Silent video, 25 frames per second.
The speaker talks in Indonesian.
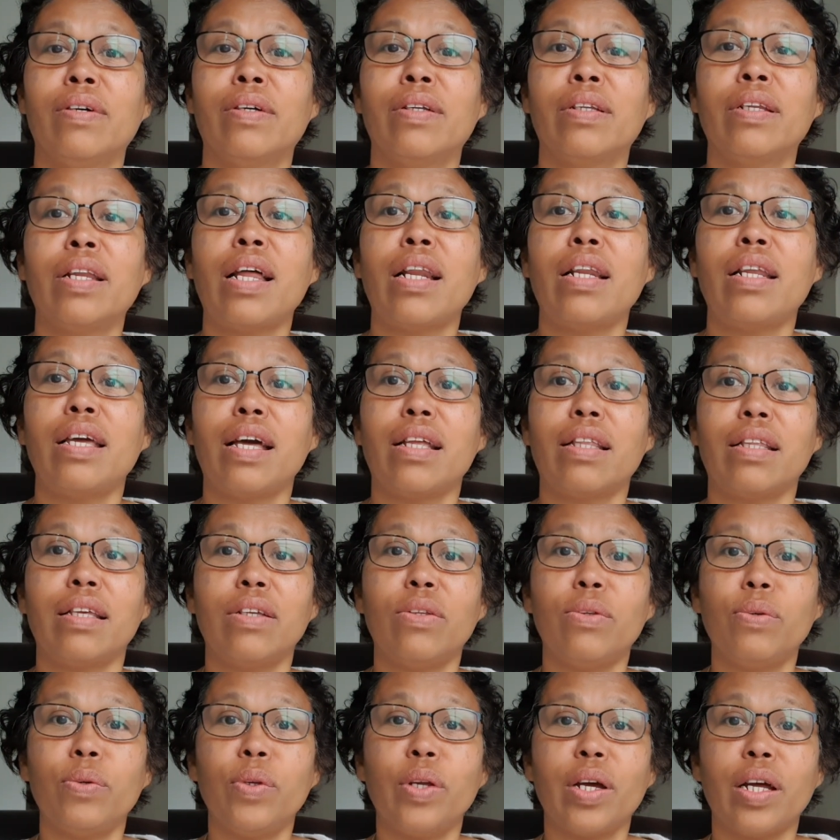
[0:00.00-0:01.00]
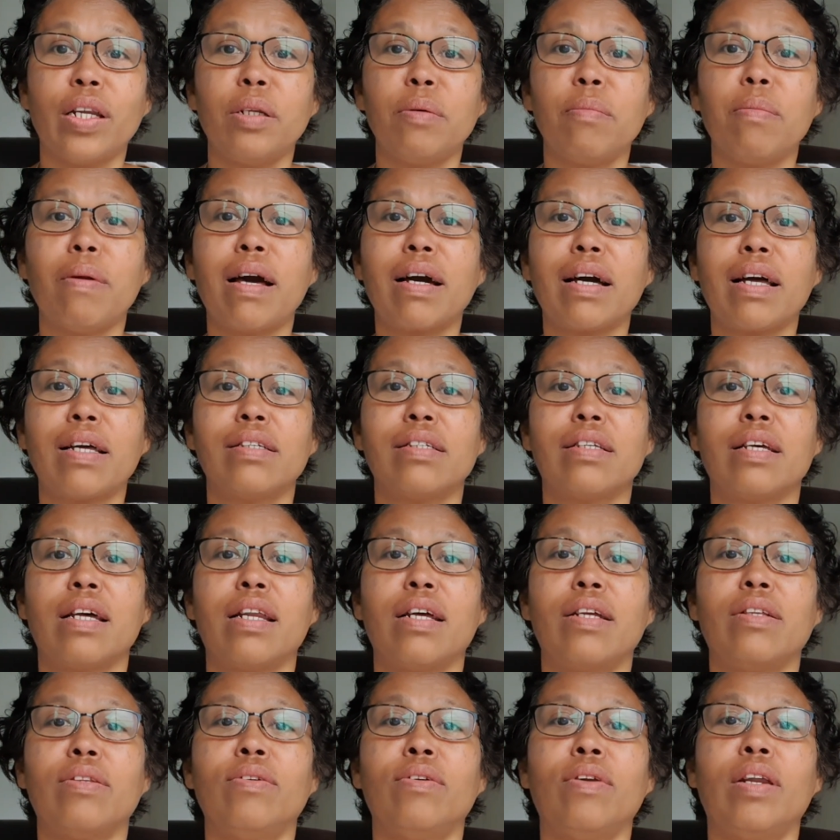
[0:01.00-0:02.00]
Nah lihat itu dia di belakang
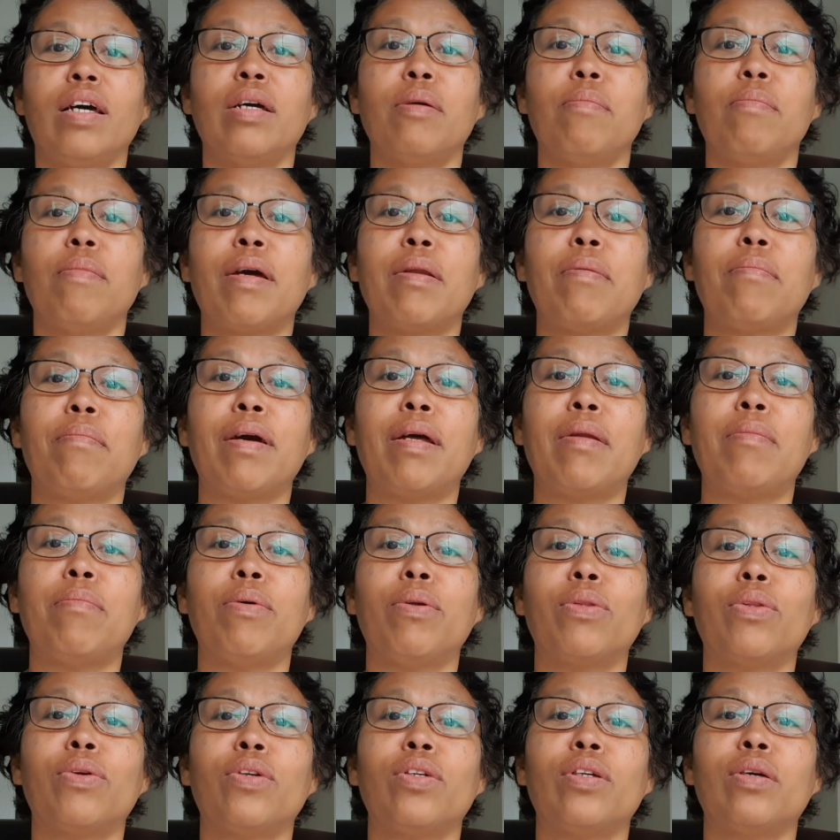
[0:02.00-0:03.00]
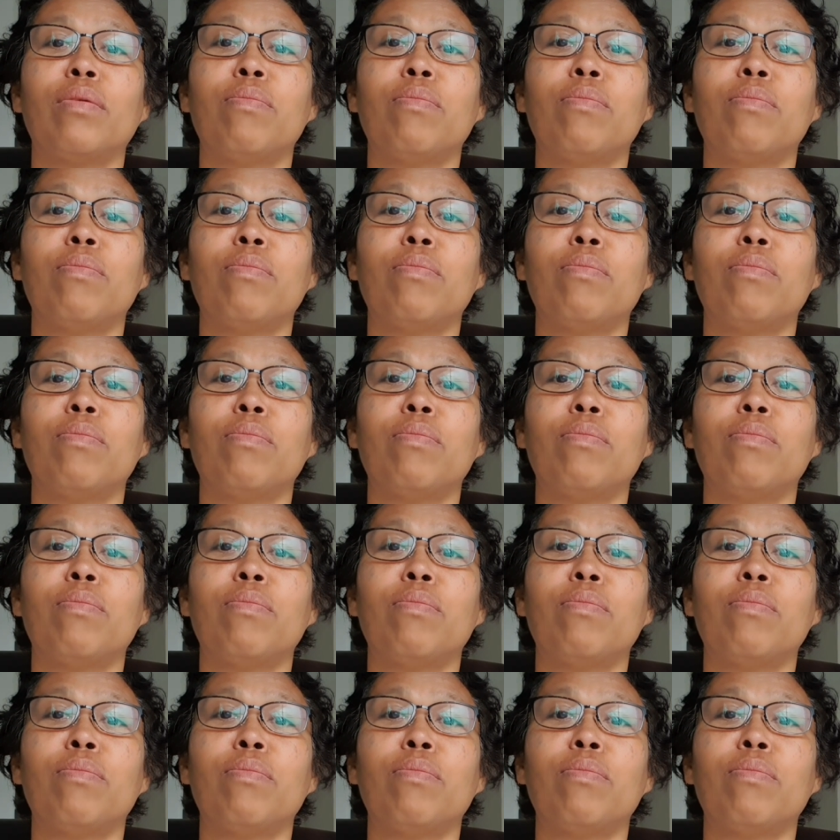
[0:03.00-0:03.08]
sana tuh lagi main-main botolnya